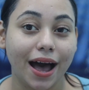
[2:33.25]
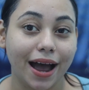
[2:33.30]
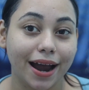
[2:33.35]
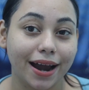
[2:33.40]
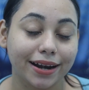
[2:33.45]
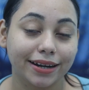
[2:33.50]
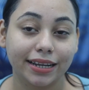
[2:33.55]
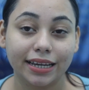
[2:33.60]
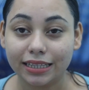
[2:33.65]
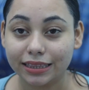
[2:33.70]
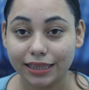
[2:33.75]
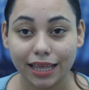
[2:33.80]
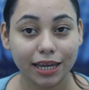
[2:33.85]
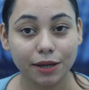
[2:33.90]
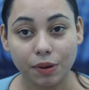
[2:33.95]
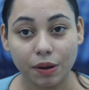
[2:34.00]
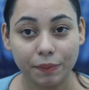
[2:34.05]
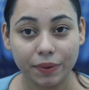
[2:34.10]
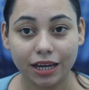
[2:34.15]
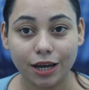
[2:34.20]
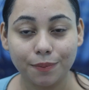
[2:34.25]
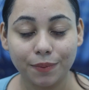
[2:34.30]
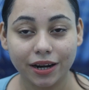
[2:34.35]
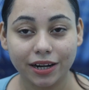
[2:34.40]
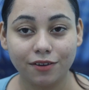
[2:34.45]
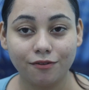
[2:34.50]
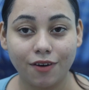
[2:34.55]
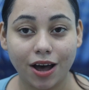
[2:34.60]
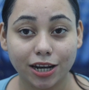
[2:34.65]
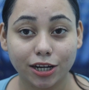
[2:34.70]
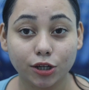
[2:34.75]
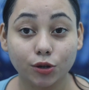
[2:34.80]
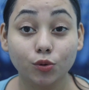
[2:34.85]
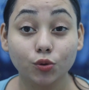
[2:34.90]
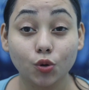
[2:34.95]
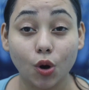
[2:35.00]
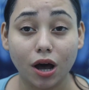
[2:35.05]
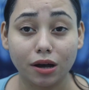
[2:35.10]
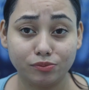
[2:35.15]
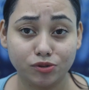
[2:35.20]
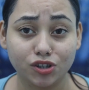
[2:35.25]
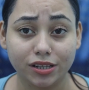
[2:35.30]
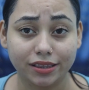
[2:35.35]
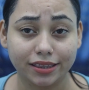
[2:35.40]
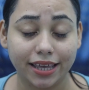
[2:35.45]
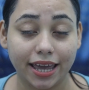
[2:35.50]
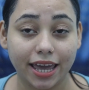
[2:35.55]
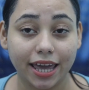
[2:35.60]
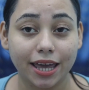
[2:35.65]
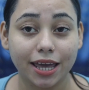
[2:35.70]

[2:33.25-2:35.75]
एंड इतना ही मैं मेकअप करने वाली हूँ तो अब चलते